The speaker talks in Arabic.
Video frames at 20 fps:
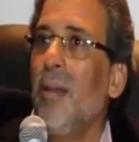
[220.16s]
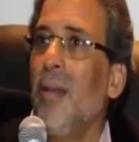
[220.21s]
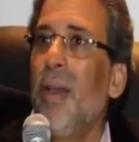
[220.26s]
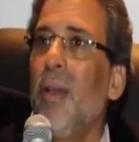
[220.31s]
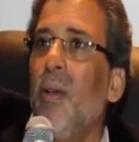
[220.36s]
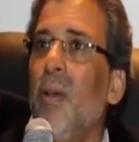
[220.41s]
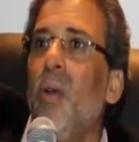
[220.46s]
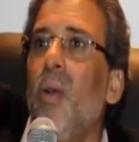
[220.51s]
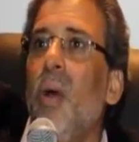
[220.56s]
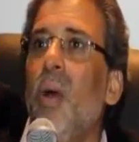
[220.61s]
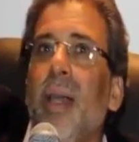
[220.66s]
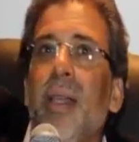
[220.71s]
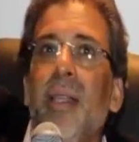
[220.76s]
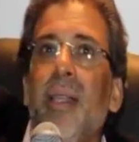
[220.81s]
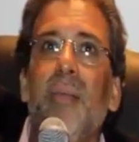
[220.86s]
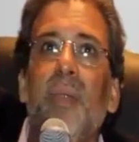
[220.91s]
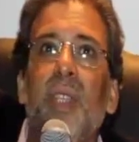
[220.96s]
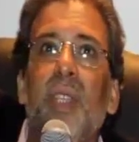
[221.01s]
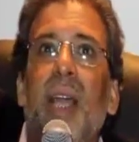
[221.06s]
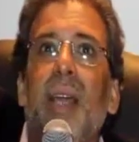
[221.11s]
فيقول له
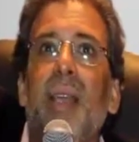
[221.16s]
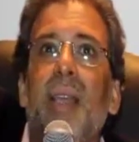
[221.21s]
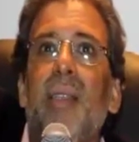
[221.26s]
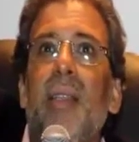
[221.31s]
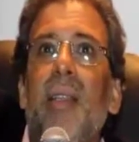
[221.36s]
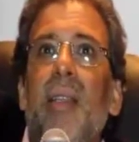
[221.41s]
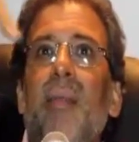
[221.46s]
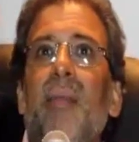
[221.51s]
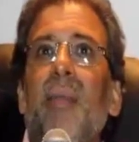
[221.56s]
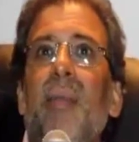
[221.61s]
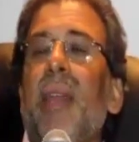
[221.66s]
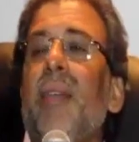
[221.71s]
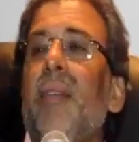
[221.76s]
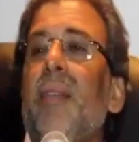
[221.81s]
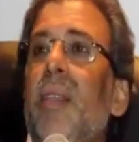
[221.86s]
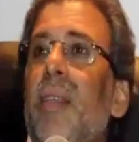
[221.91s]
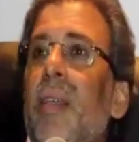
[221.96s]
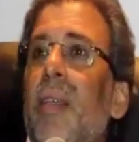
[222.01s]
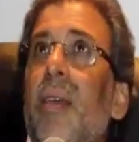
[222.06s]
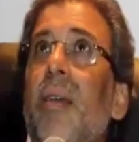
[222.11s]
عايز مش عايز العمدان
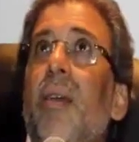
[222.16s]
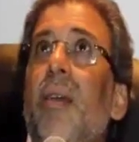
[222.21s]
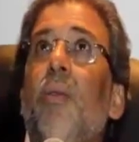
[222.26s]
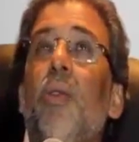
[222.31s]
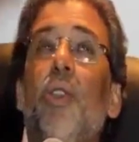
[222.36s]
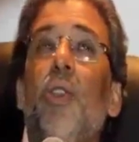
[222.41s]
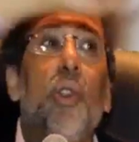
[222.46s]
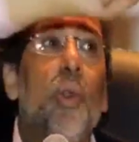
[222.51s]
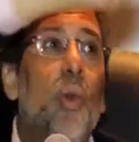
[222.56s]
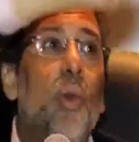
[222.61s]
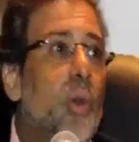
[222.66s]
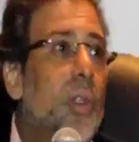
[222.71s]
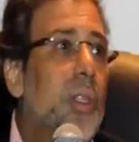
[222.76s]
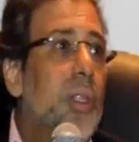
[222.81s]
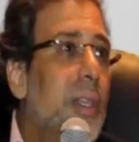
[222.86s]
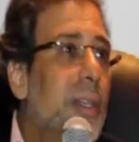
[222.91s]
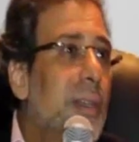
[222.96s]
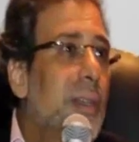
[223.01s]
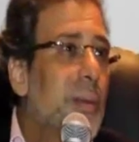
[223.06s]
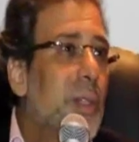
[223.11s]
دي والسلوك
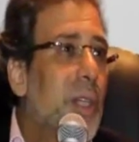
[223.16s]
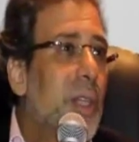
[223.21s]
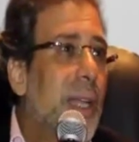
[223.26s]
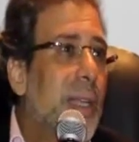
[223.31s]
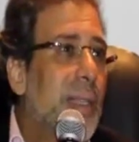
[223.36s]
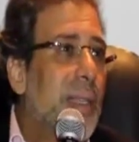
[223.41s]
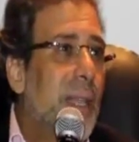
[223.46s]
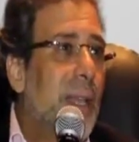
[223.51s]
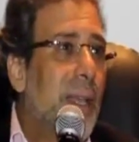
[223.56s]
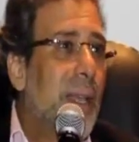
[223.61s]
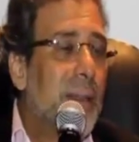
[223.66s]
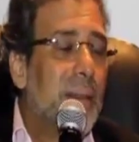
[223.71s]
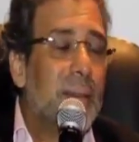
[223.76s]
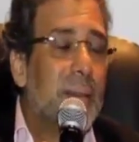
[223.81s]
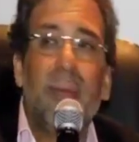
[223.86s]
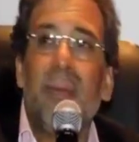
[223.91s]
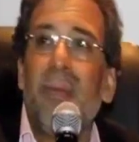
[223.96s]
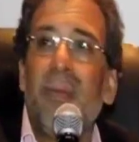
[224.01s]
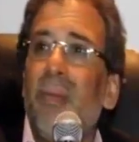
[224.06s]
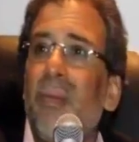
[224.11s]
دي مش عايزها
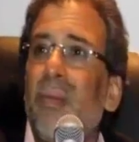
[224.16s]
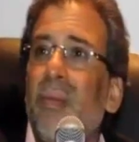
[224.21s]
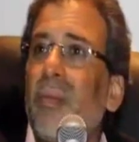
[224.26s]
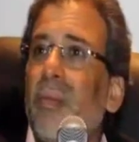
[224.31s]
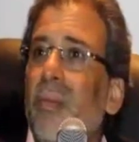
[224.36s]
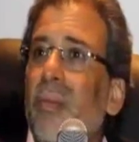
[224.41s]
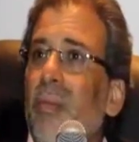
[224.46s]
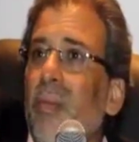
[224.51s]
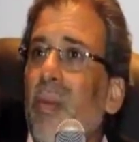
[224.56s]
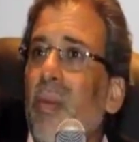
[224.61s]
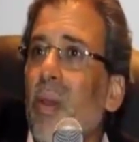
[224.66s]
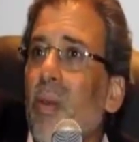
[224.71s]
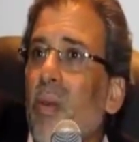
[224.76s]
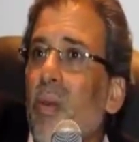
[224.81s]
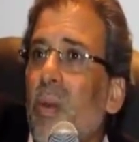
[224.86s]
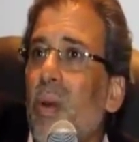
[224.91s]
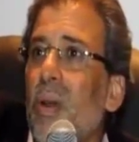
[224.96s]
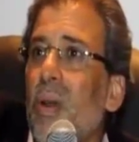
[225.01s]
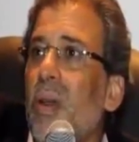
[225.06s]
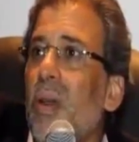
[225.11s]

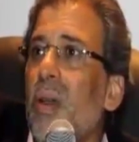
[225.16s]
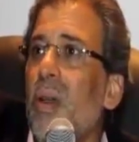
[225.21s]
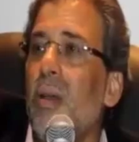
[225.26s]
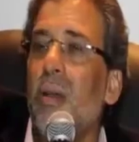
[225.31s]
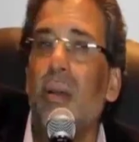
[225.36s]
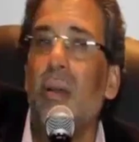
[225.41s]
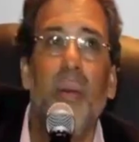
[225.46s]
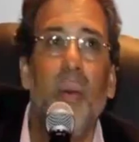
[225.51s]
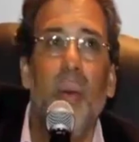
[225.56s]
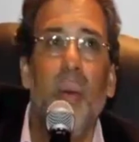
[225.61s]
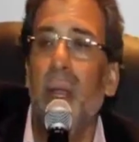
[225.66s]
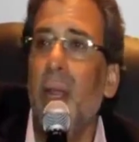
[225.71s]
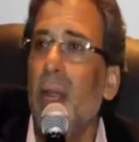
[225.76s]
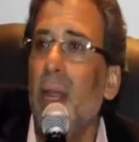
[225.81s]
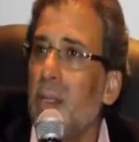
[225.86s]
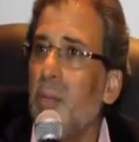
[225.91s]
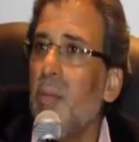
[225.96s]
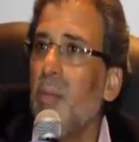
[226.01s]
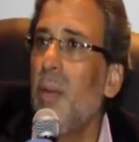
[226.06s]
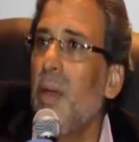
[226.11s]
و... والله
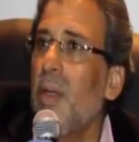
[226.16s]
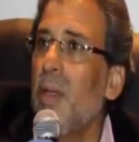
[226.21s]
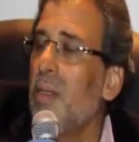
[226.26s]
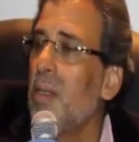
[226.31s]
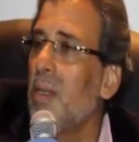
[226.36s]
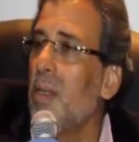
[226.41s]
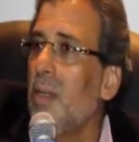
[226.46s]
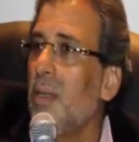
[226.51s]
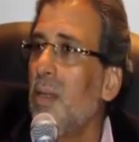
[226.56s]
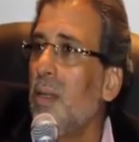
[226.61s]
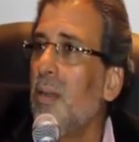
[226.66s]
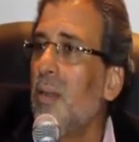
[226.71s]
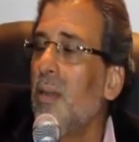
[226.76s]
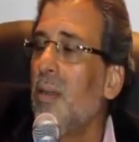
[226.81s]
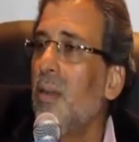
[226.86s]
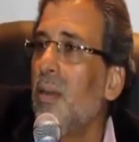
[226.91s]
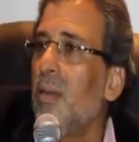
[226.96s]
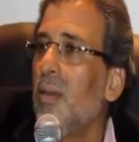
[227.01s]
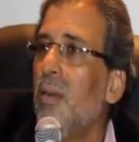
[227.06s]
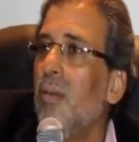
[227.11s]
العظيم ما بهزر
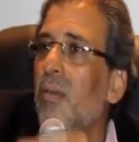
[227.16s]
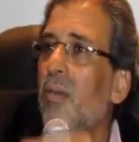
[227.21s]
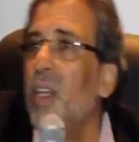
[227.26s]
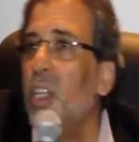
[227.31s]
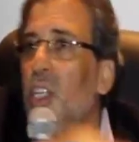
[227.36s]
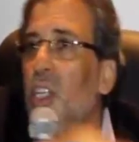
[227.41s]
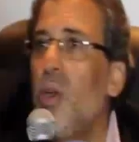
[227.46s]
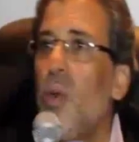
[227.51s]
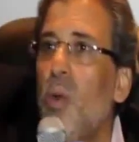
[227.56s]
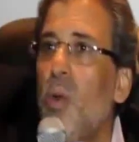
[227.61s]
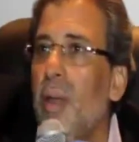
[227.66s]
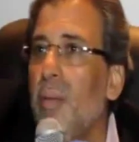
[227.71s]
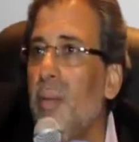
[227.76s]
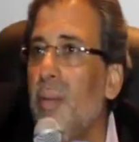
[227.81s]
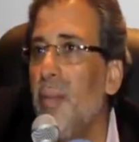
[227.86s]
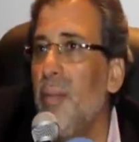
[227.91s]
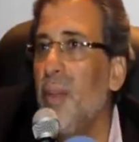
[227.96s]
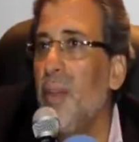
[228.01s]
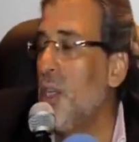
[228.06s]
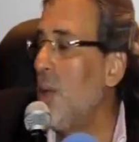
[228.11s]
فيشيلوا
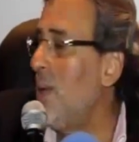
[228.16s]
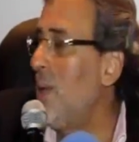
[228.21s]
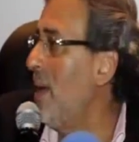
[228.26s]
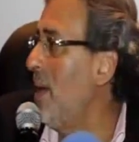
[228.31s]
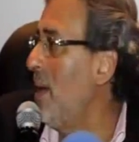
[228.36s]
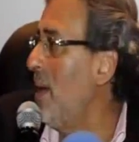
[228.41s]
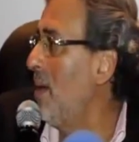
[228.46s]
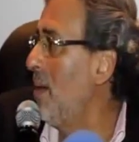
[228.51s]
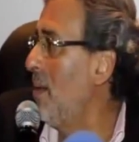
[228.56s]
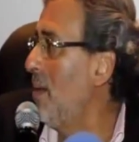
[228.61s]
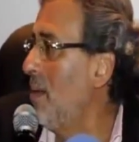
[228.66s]
العمدان من الشوارع